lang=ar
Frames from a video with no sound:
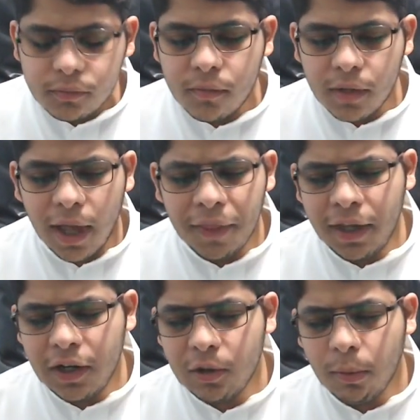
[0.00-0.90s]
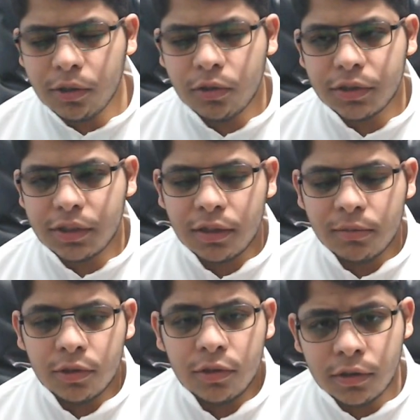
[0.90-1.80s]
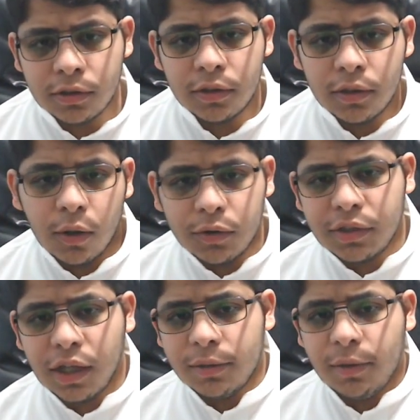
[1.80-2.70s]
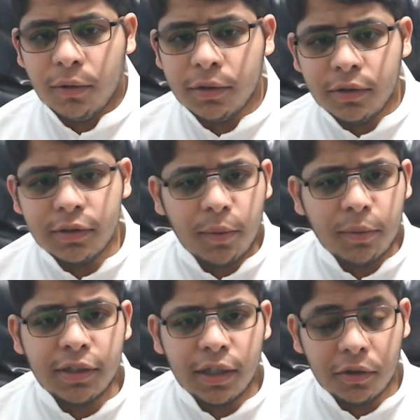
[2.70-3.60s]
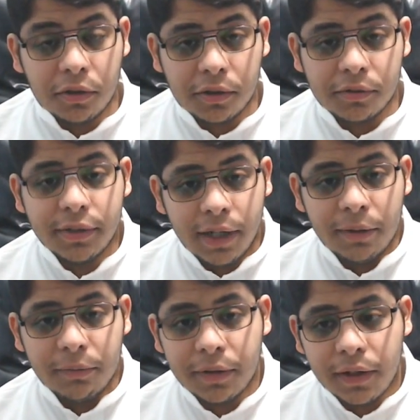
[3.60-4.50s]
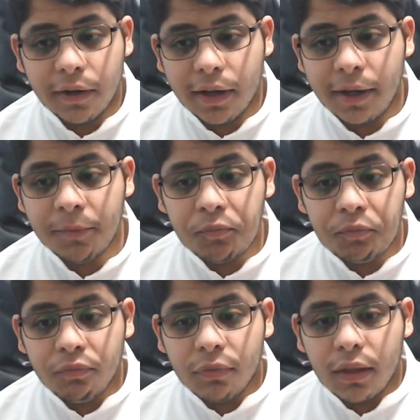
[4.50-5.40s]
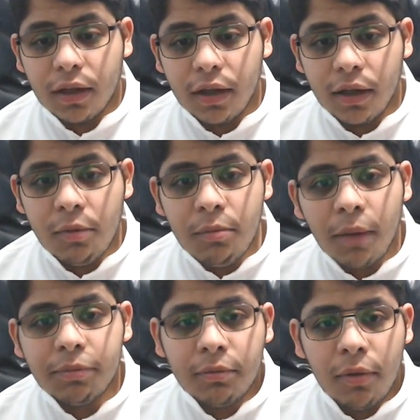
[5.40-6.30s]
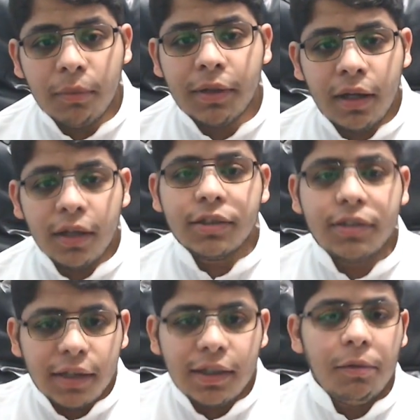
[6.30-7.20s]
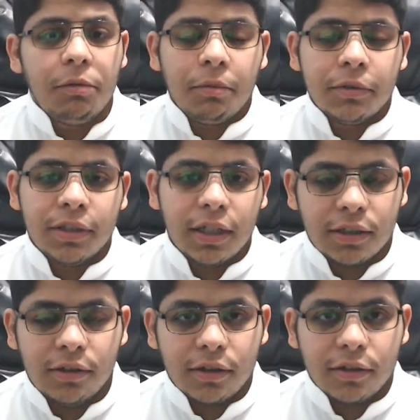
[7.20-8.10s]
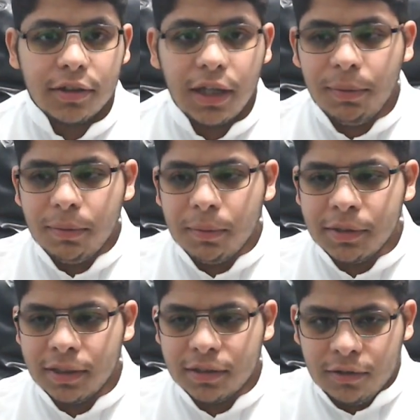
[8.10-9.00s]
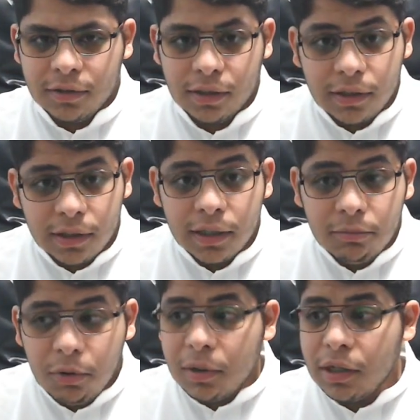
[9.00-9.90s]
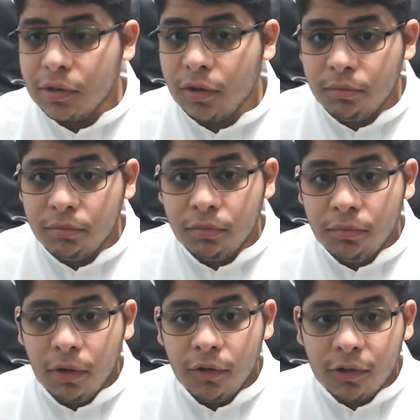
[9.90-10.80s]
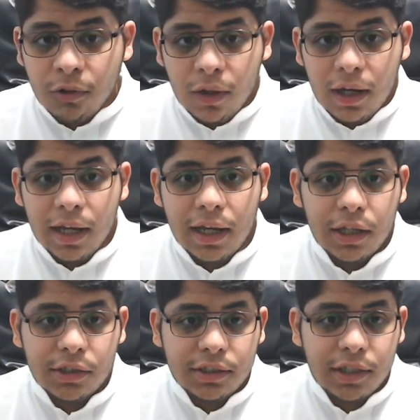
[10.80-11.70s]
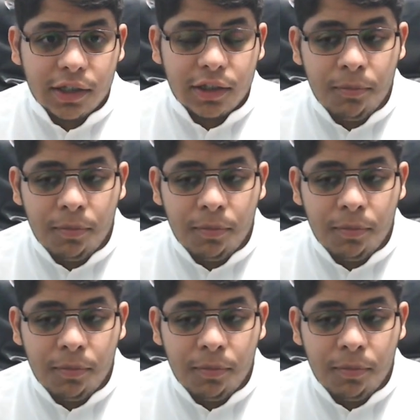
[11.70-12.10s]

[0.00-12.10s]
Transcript: هذا يعني انك ممكن تكون تستخدم ويندوز تستخدم على ويندوز برمجيات حره نعم اوكي آه، من باب مبدا انك تدعم البرمجيات الحره تعب البرمجيات الحره ممكن تكون مفروض عليك انك تستخدم